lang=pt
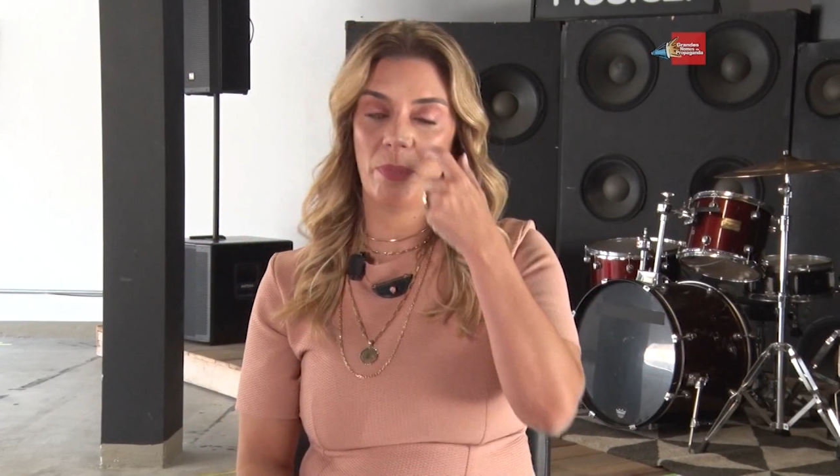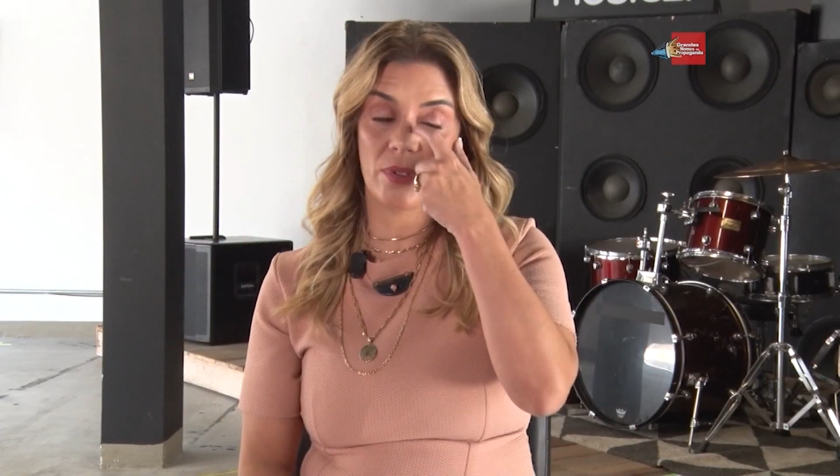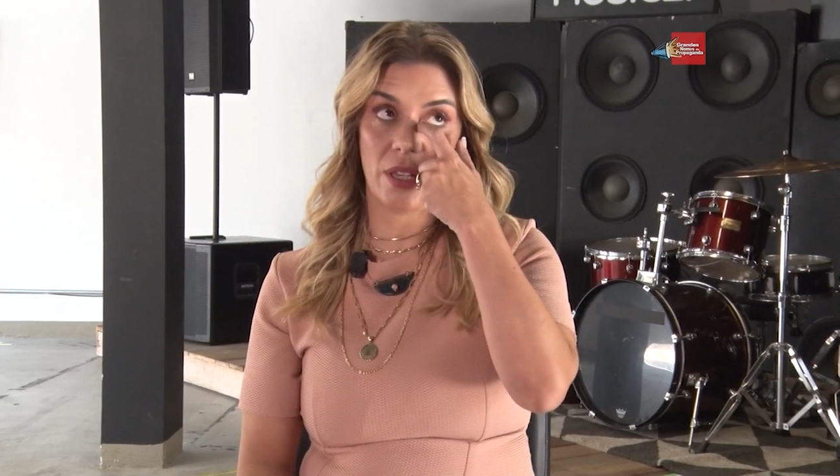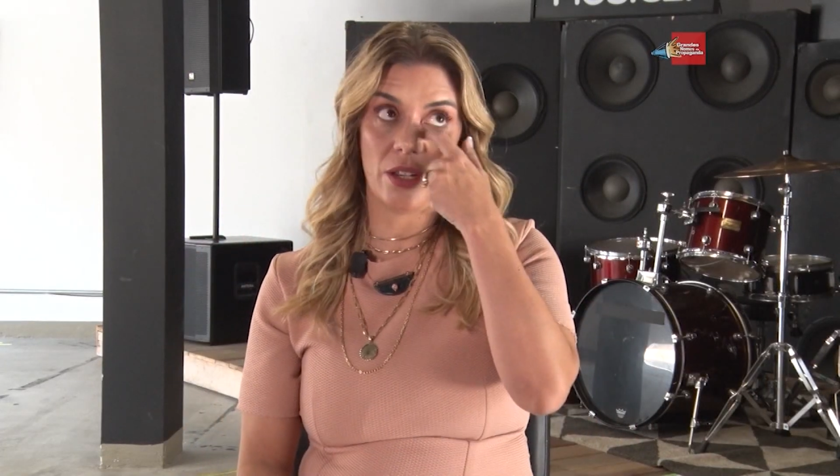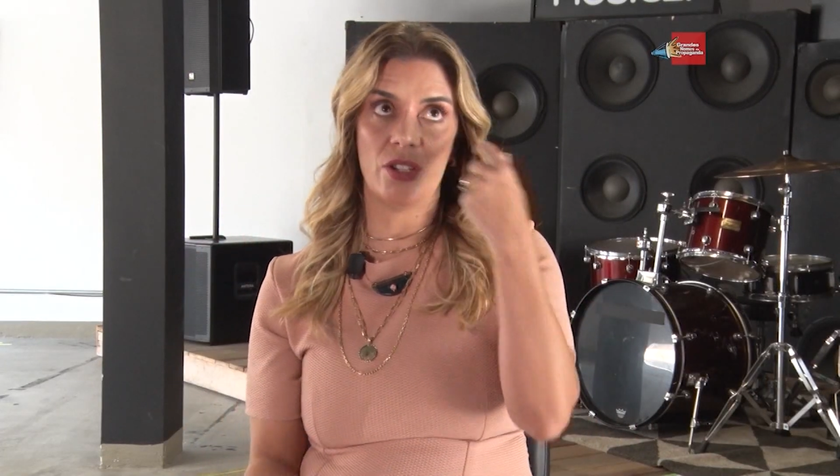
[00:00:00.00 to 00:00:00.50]
para
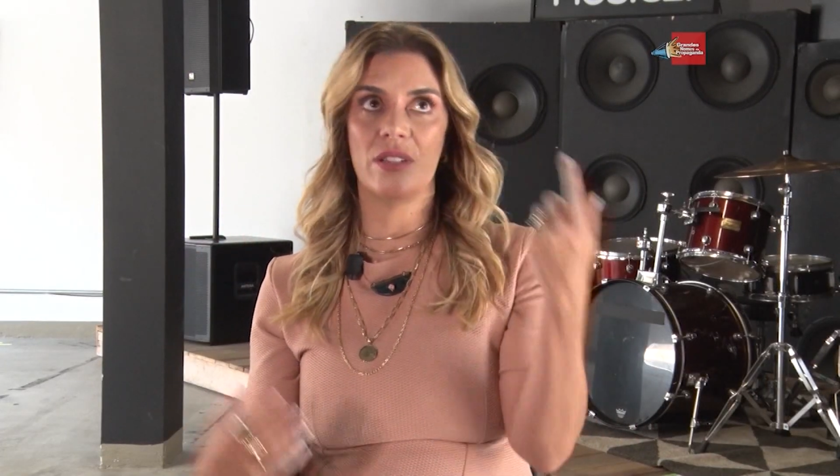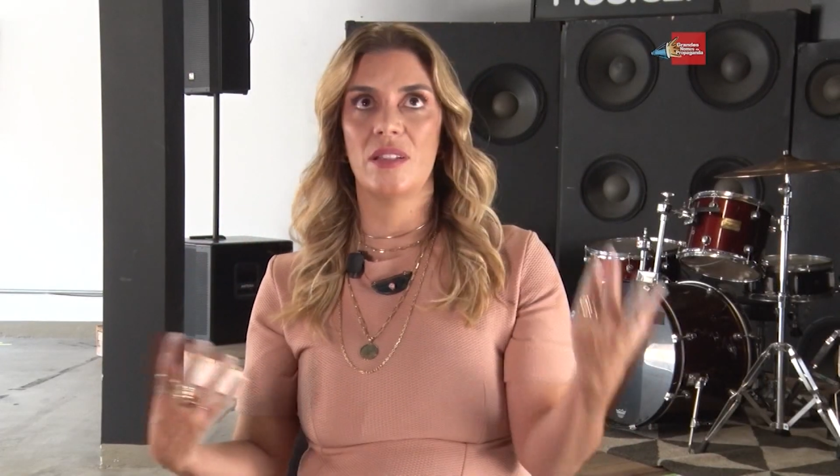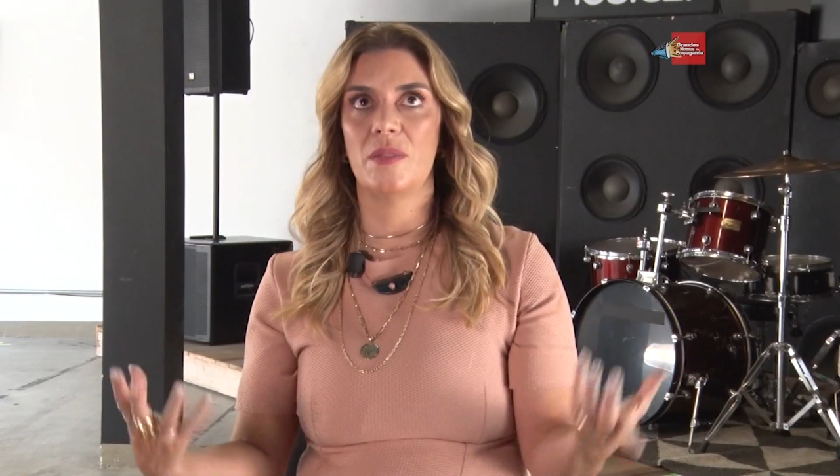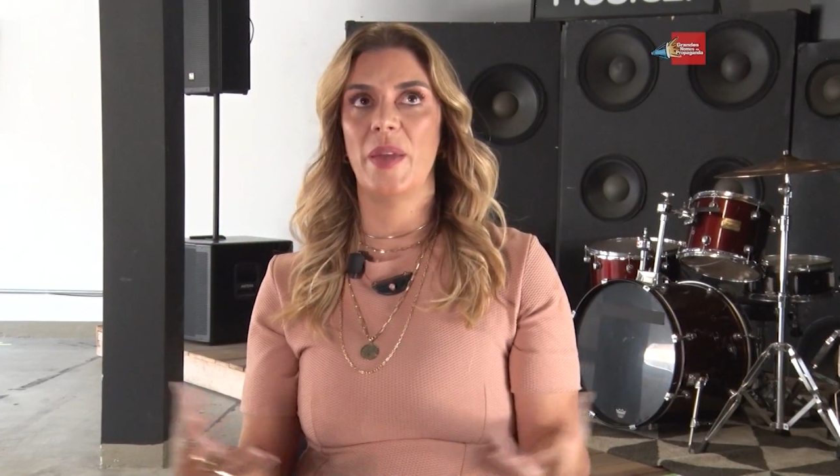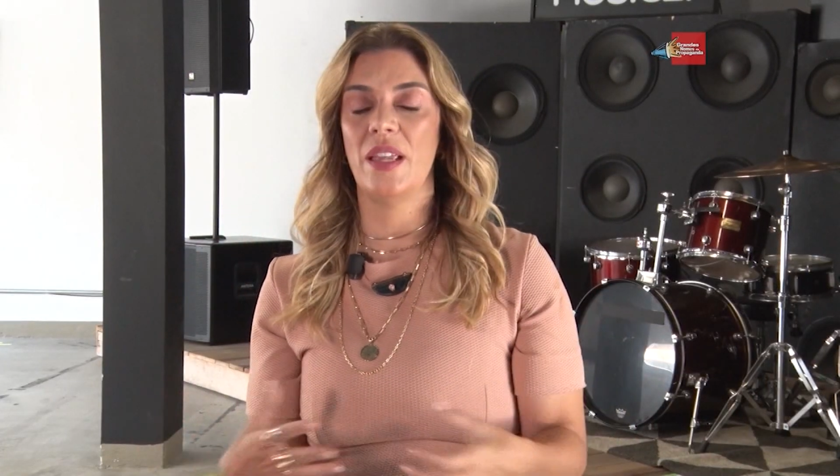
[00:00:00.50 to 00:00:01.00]
os
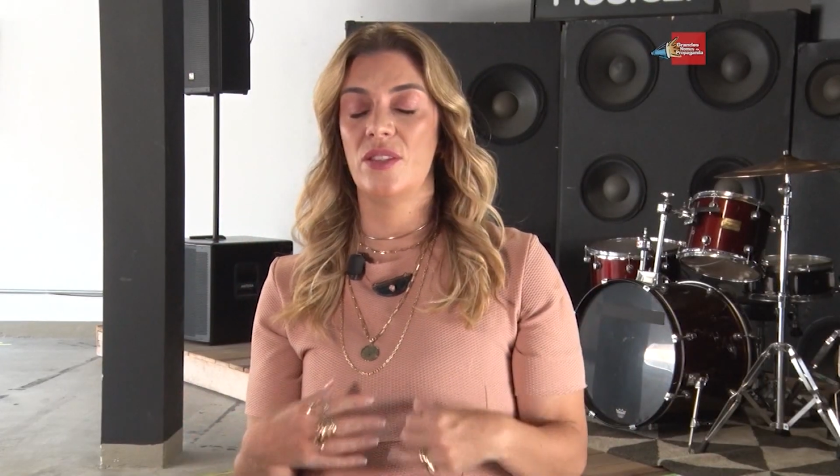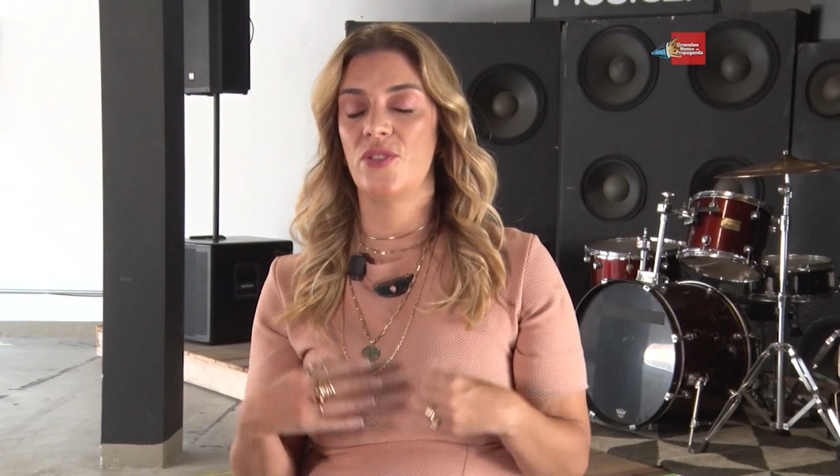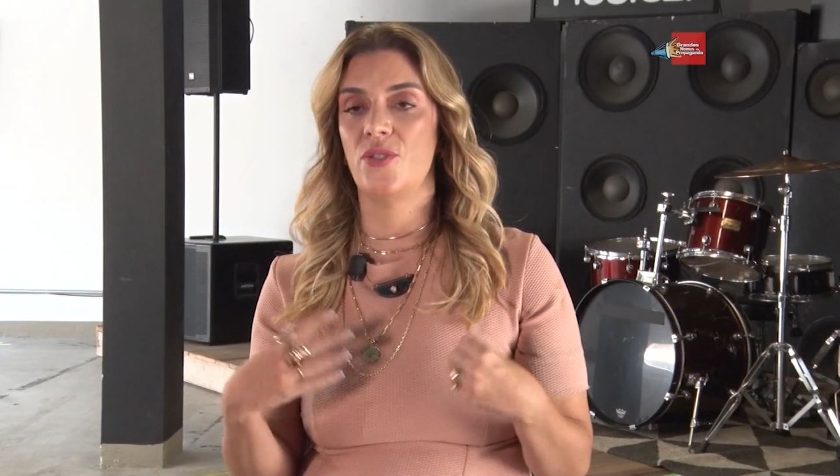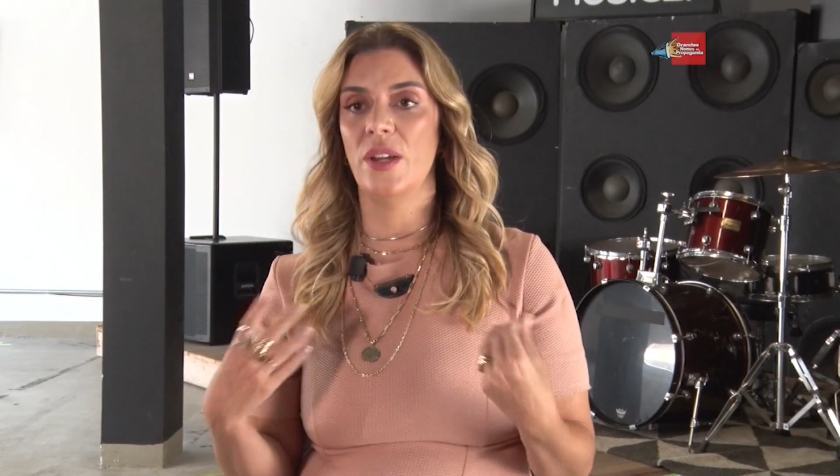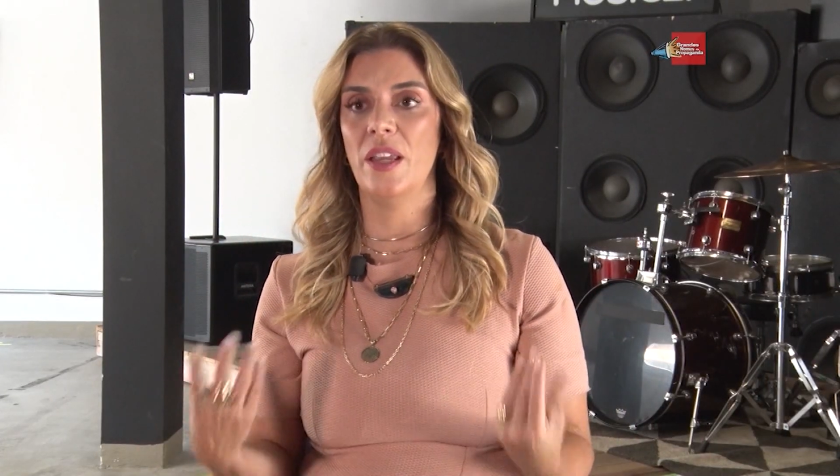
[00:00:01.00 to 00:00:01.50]
artistas
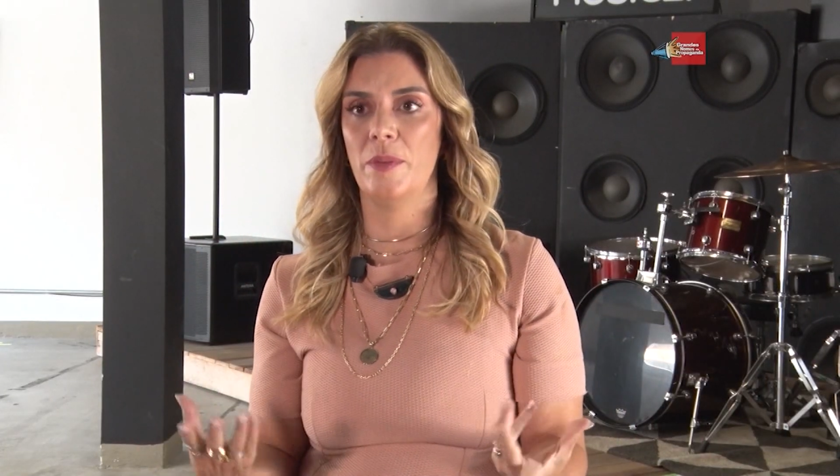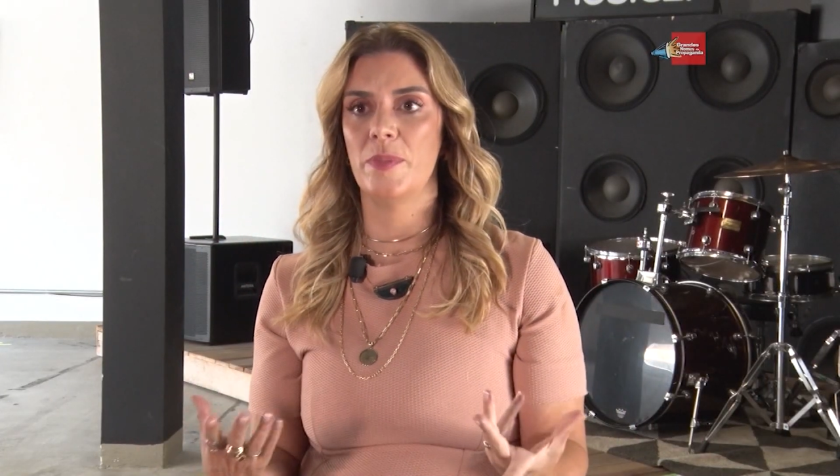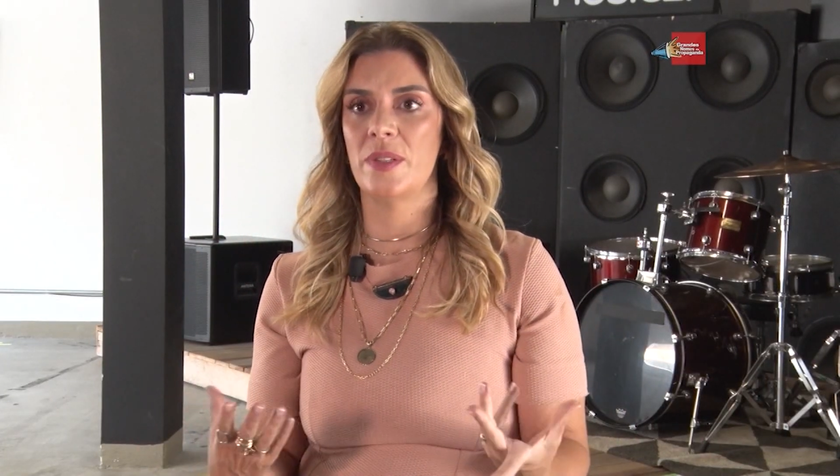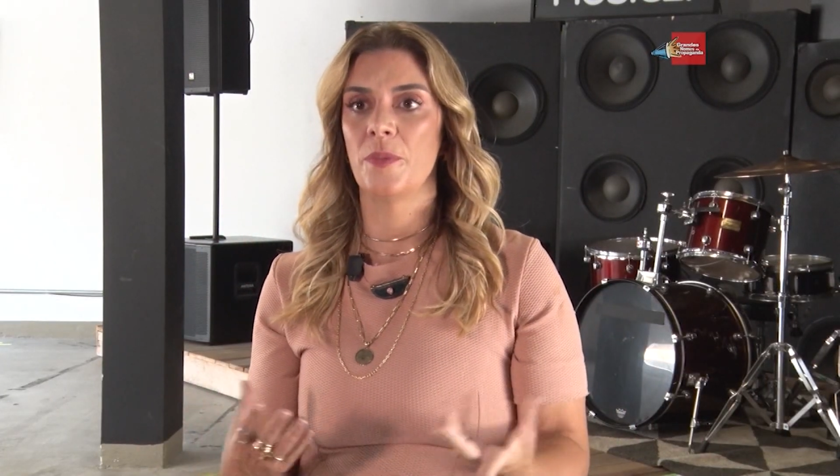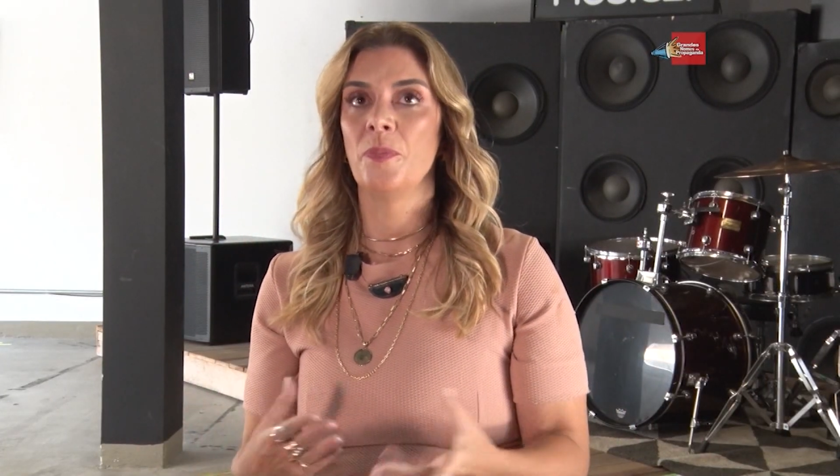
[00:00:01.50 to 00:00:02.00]
mainstreams